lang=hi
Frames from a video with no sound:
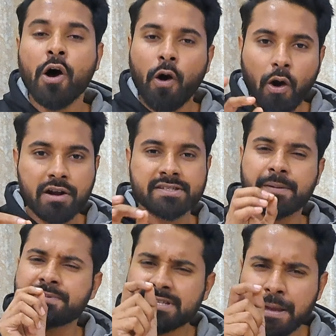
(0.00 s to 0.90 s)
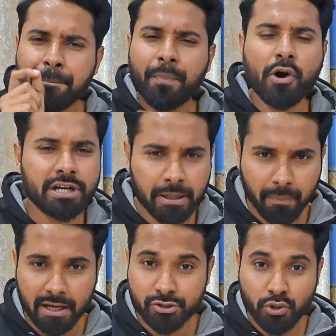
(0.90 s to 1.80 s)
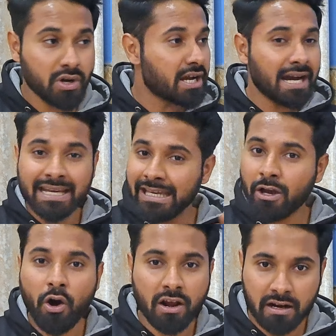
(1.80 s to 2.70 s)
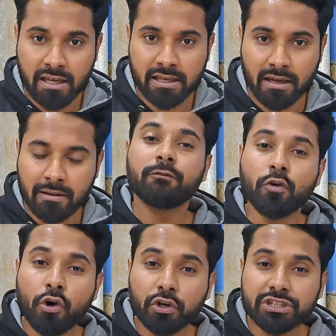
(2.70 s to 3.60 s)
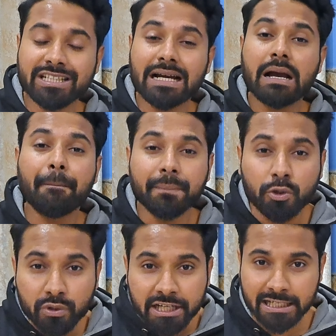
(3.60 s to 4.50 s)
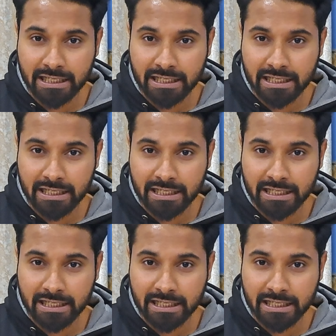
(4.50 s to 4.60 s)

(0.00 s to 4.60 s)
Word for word: और सबसे इंपॉर्टेंट बात जो कहीं और नहीं है वो होती है कम्युनिटी